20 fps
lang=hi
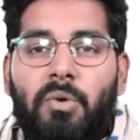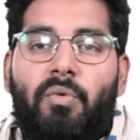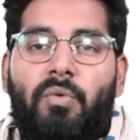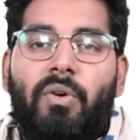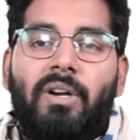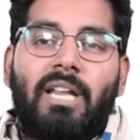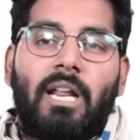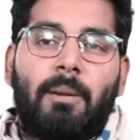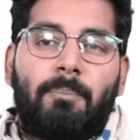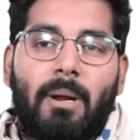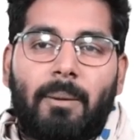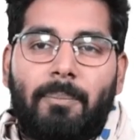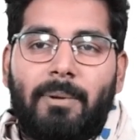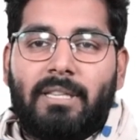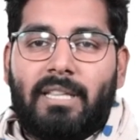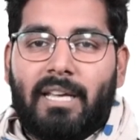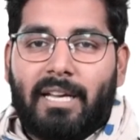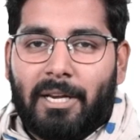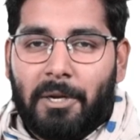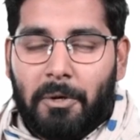ट्विटर पर भी
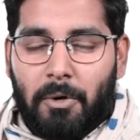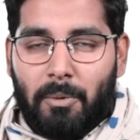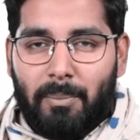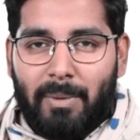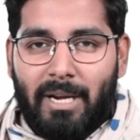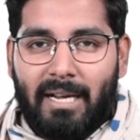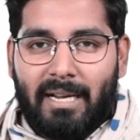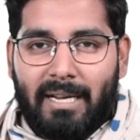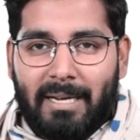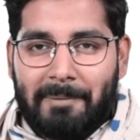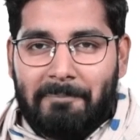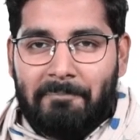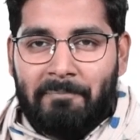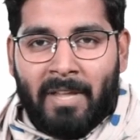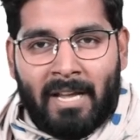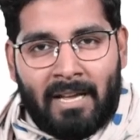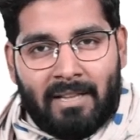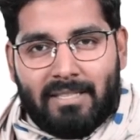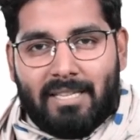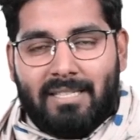देखने को मिलेंगे
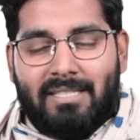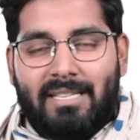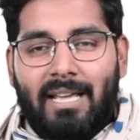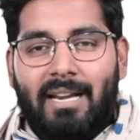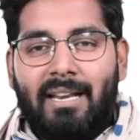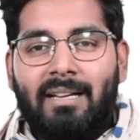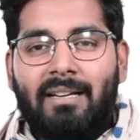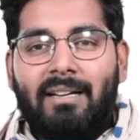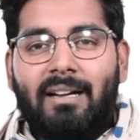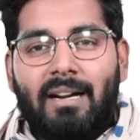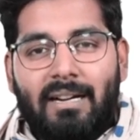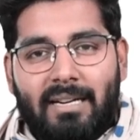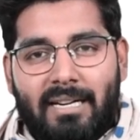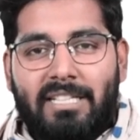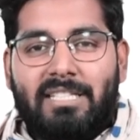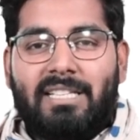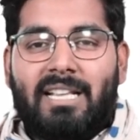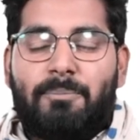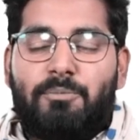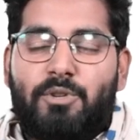जिसके लिंक
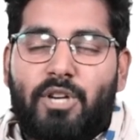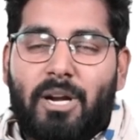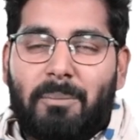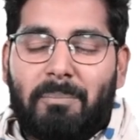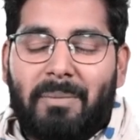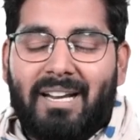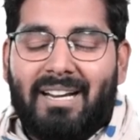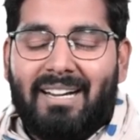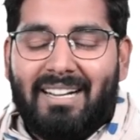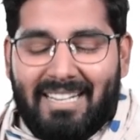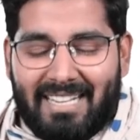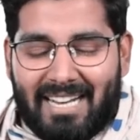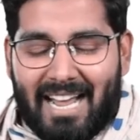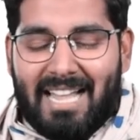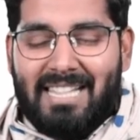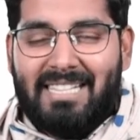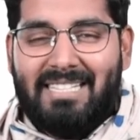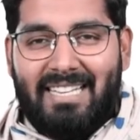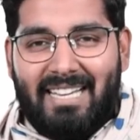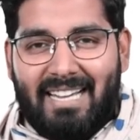डिस्क्रिप्शन में
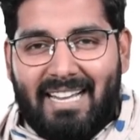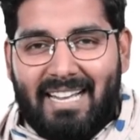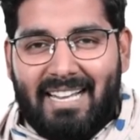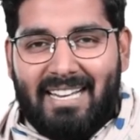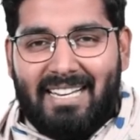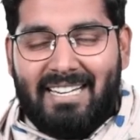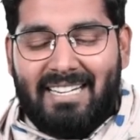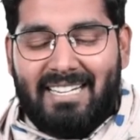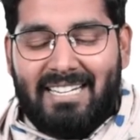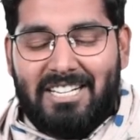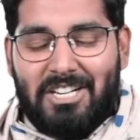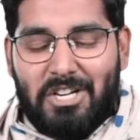डाल दिए गए हैं